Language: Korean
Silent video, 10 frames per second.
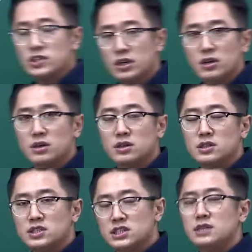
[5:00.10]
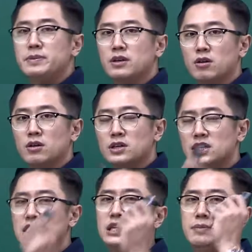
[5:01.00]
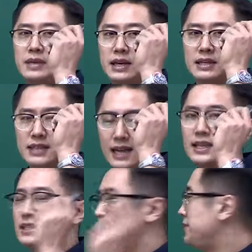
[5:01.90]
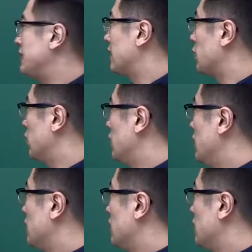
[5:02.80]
몇이요? 10이요. 길이 비가 4대 10이라고.